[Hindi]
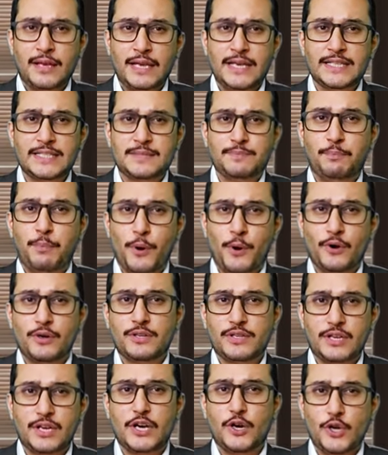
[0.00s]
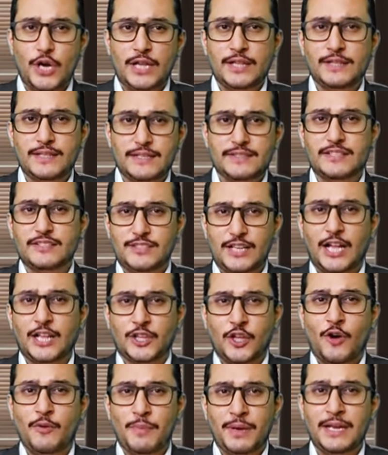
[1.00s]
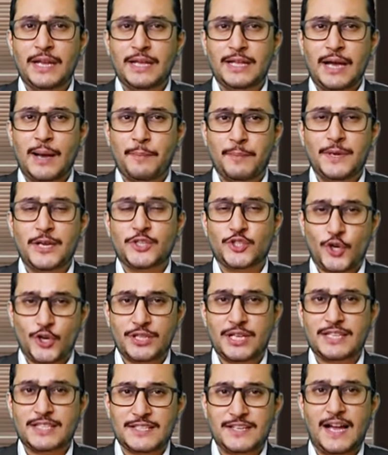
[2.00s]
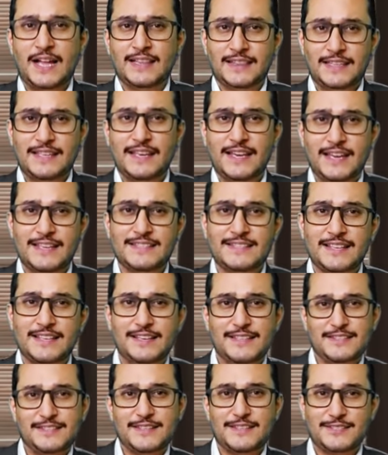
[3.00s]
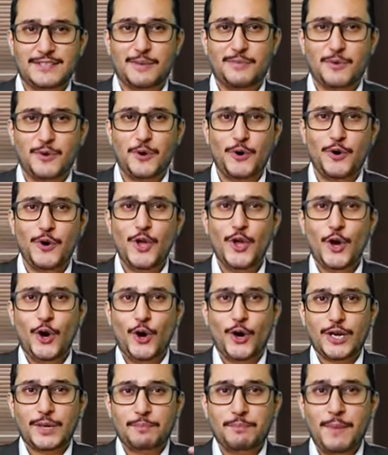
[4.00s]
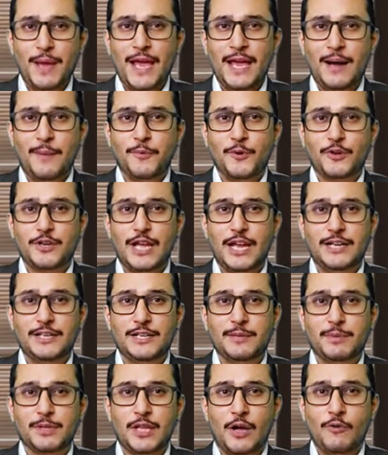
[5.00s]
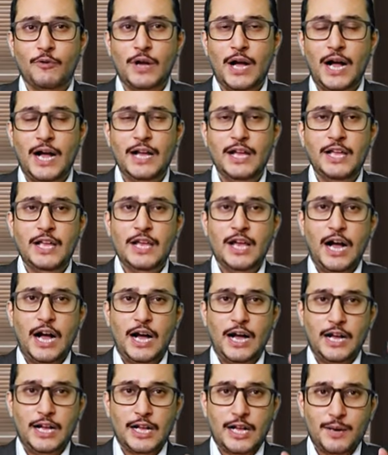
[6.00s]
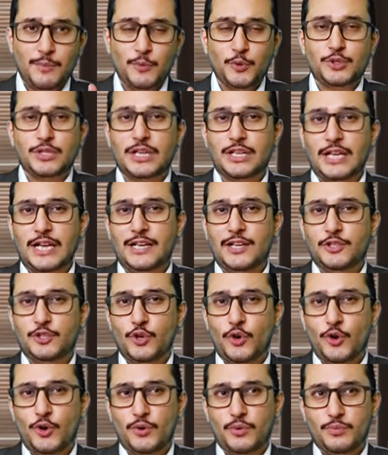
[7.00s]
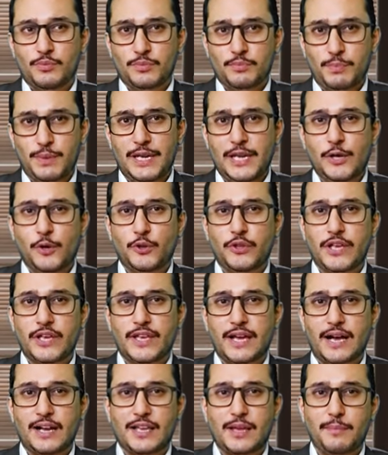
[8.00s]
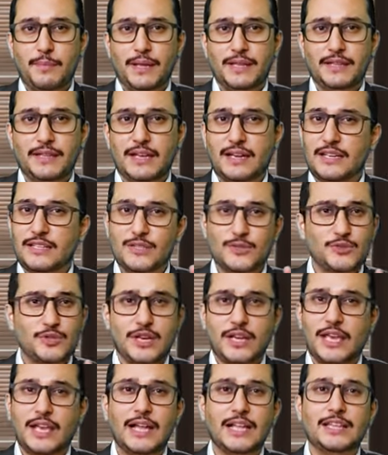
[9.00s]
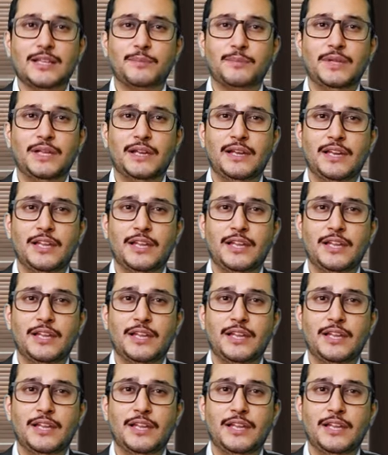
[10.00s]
इस बोर्ड को अंदर से जानता हूं मैंने अपने चौदह साल दिए हैं इस, इस सिस्टम को और मैं आपको रियलिटी बताऊंगा कबूतर है ना जो बिल्ली को देख के आंखें बंद कर लेता है हकीकत तब्दील